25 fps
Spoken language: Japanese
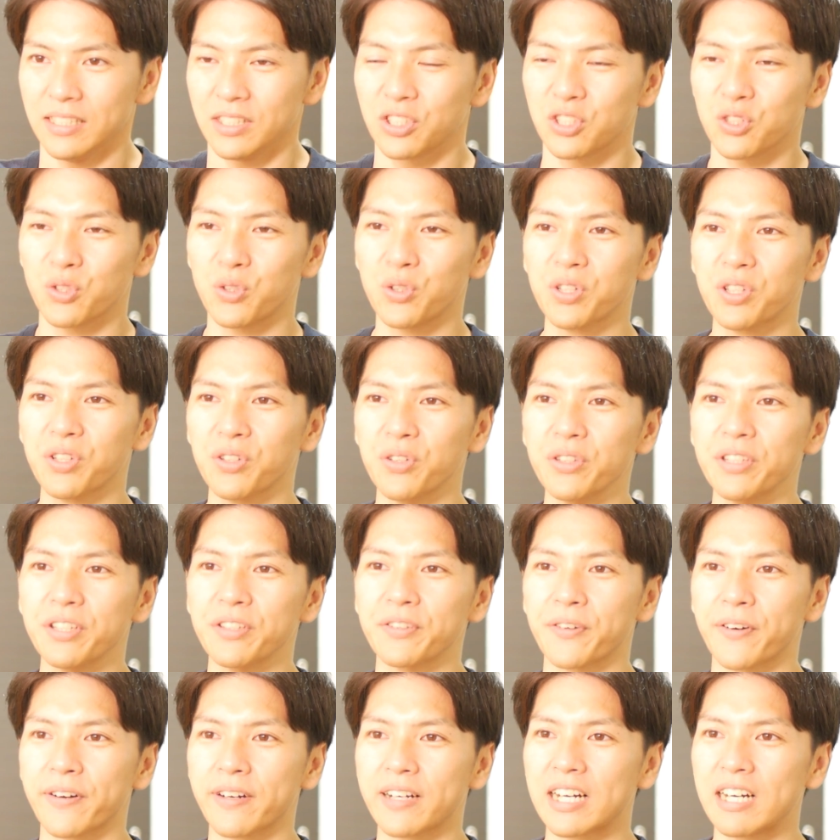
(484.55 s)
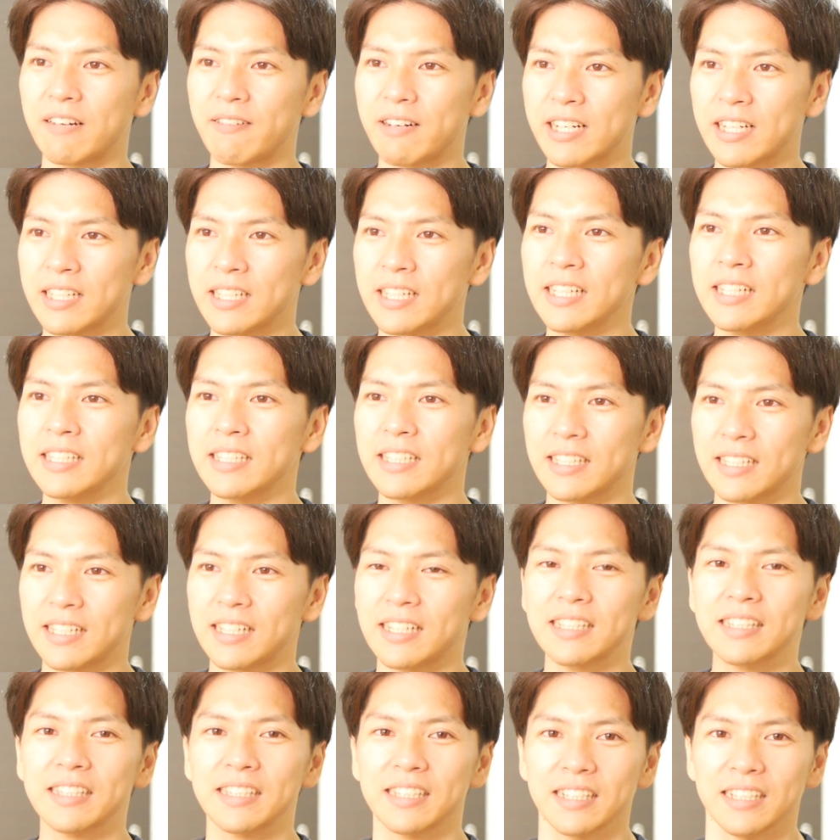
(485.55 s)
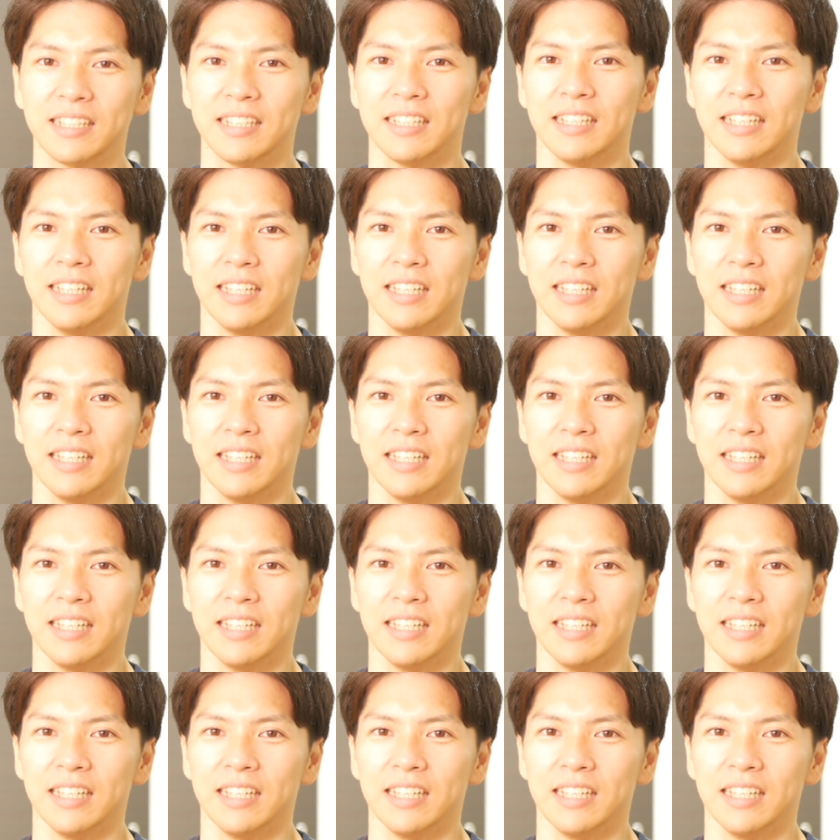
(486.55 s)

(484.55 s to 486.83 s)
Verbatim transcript: 状況っていうのは変わらないんだなって、